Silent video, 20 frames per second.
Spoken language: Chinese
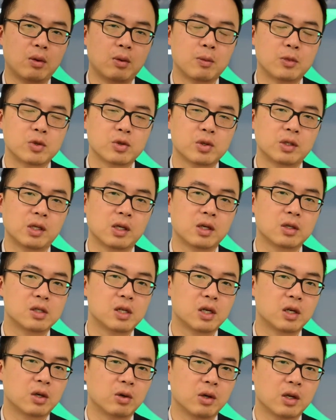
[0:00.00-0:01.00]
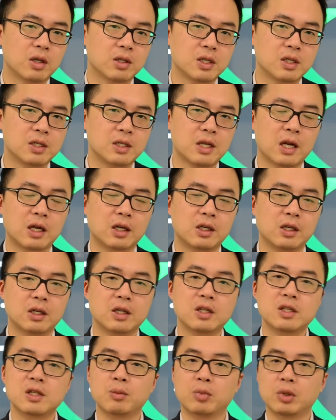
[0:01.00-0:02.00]
我们说进进口量增加的可
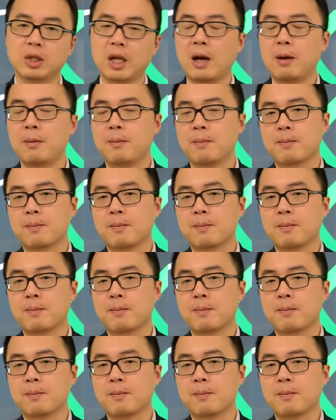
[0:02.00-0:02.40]
能性不大，